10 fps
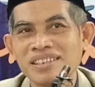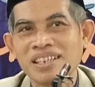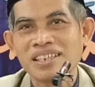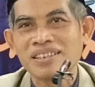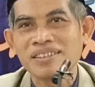
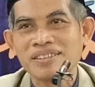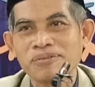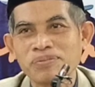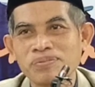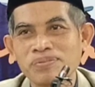yang
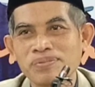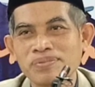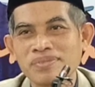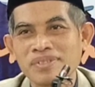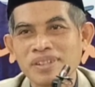
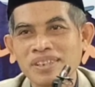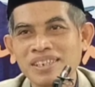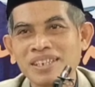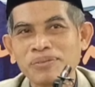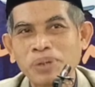
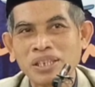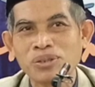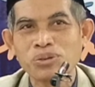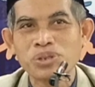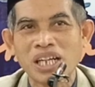ini pas
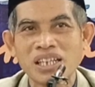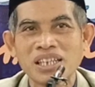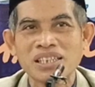lulusan